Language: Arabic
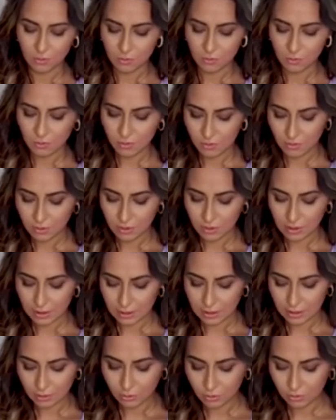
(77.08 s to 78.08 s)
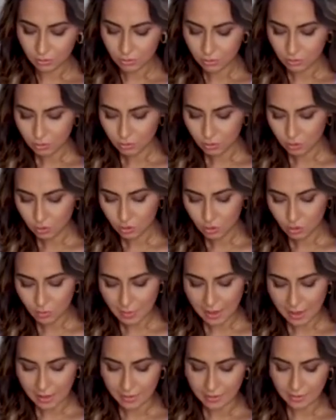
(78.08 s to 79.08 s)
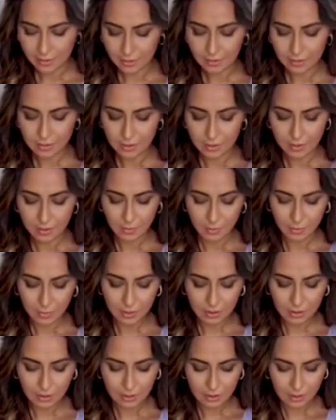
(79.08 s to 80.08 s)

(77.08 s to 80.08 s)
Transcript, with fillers: او كناخذوا جوج معالق من